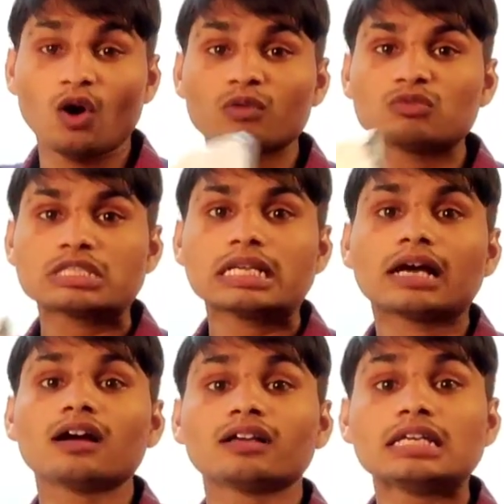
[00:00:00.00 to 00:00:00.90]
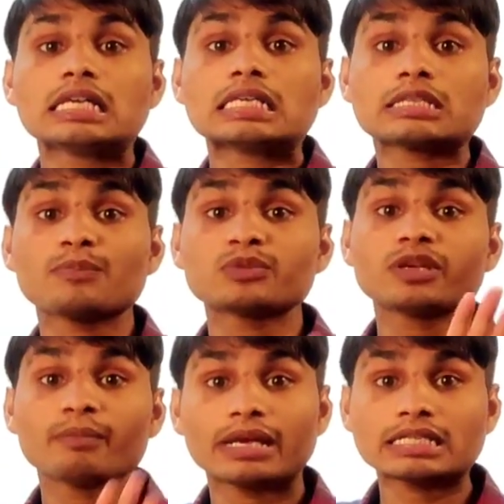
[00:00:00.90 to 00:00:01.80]
और मुझे लगा कि ये
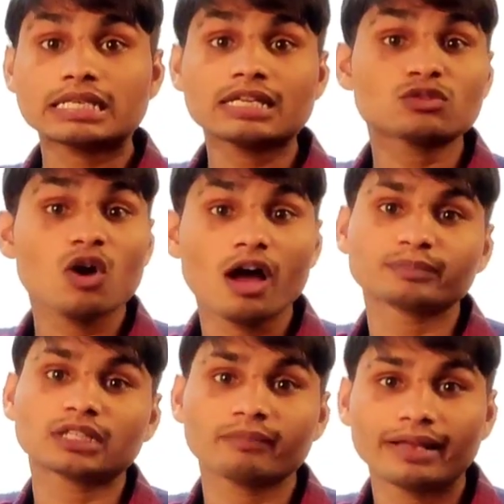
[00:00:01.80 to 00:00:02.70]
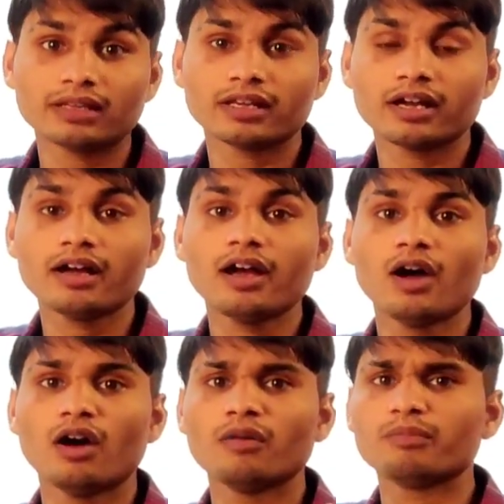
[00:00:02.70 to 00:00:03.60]
सबसे बेस्ट है जो अब तक मैंने देखा
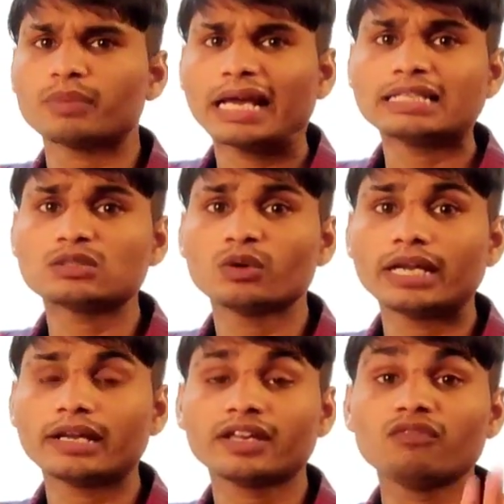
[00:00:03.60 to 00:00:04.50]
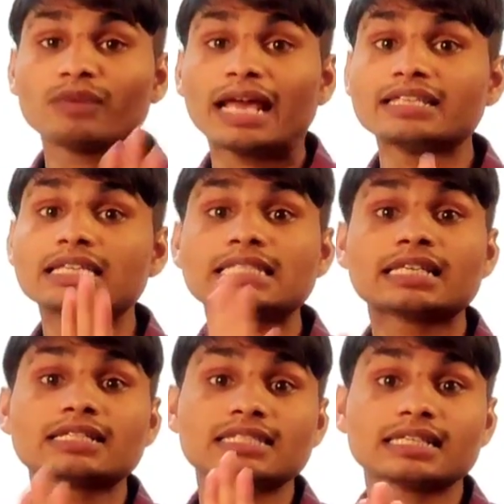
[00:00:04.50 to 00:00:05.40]
और प्राइस को लेकर के प्राइस है
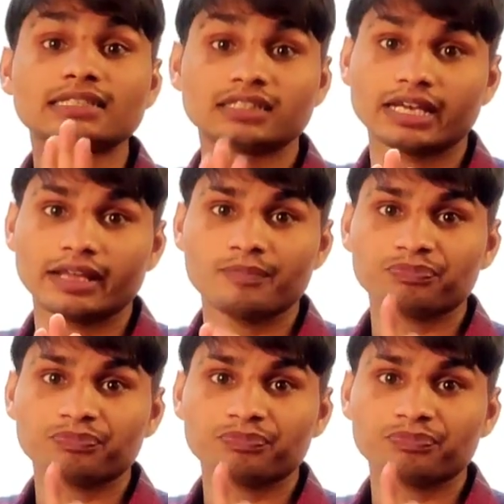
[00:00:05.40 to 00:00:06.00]
सिक्स सिक्स थ्री